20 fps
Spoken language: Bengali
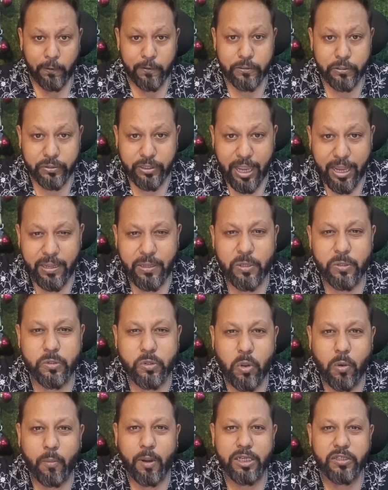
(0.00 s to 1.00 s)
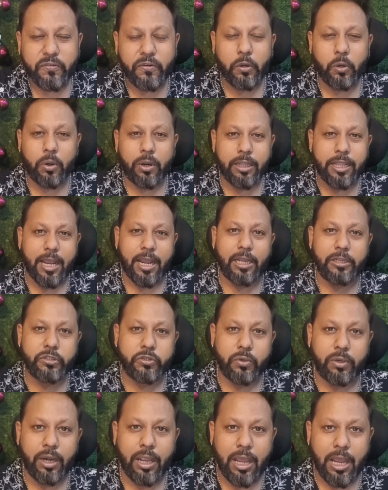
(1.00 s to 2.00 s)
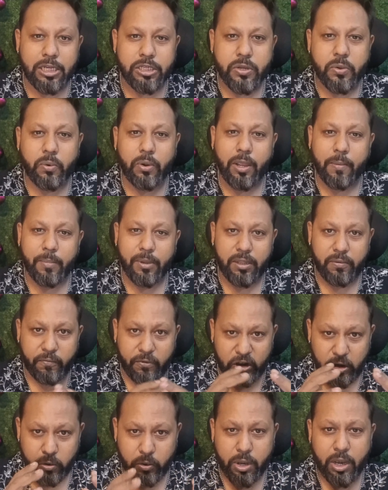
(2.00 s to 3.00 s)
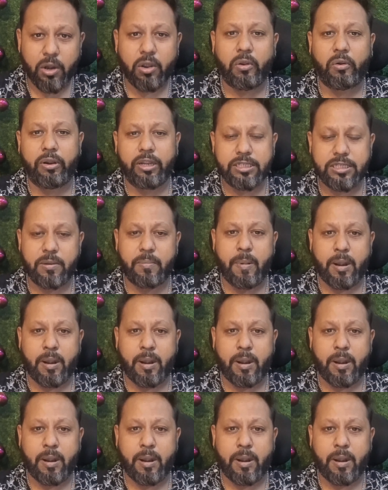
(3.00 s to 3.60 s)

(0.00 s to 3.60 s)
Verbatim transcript: সো থ্যাংক ইউ সো মাচ ভিডিওটা দেখার জন্য আশা করি আপনাদের ভিডিওটার কন্টেস্টে